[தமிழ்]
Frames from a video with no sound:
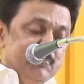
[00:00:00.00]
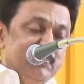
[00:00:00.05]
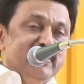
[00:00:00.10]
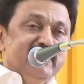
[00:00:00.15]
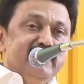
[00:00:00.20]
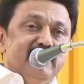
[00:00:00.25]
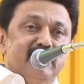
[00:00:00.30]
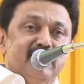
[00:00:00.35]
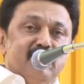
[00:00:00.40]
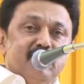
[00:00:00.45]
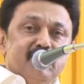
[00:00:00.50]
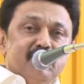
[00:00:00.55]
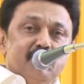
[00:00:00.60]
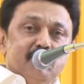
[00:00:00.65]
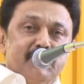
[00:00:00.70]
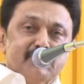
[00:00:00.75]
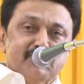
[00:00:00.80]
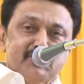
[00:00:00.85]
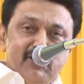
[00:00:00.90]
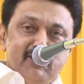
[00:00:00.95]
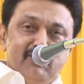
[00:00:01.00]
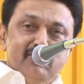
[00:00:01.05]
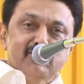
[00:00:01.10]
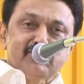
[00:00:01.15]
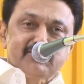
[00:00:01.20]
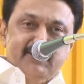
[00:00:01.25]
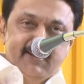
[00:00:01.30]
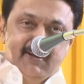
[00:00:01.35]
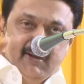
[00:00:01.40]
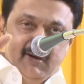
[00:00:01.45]
நிச்சயமாக நான்
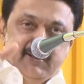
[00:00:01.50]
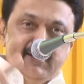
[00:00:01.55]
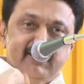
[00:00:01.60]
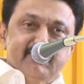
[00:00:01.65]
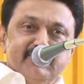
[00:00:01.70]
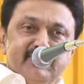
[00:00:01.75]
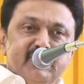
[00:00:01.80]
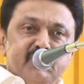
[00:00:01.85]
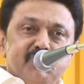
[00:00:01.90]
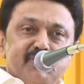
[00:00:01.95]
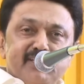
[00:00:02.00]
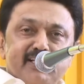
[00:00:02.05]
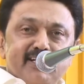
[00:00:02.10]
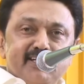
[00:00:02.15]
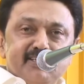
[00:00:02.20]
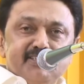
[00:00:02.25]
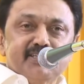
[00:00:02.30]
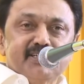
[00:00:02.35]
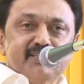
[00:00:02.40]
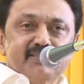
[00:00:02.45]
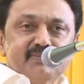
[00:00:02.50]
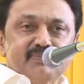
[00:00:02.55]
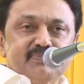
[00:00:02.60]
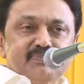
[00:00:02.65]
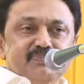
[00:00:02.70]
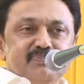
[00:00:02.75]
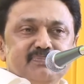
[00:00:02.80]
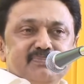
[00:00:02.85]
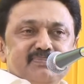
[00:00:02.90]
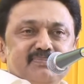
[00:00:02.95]
பஸ்ஸிலையோ சைக்கிளையோ தான் வந்திருப்பேன் இந்த
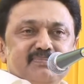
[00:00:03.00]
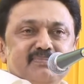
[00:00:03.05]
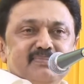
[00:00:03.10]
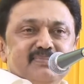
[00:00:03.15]
நிகழ்ச்சிக்கு